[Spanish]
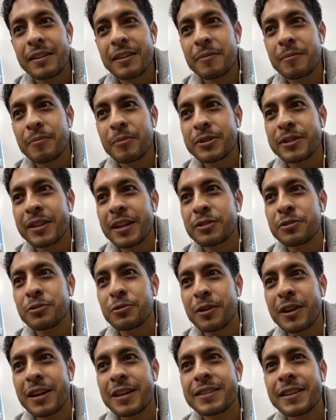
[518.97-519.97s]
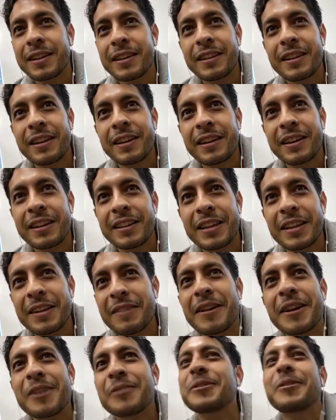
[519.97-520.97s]
pues texturas que te,
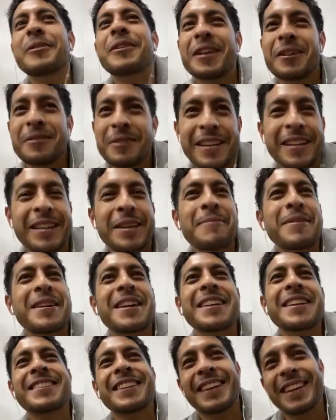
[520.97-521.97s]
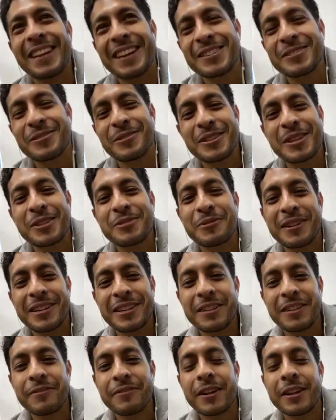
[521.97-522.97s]
llevan a otro lado y que también hacen que las cosas suenen
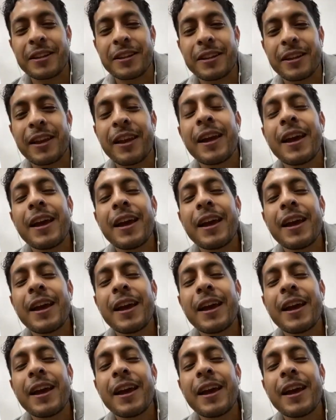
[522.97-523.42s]
diferente.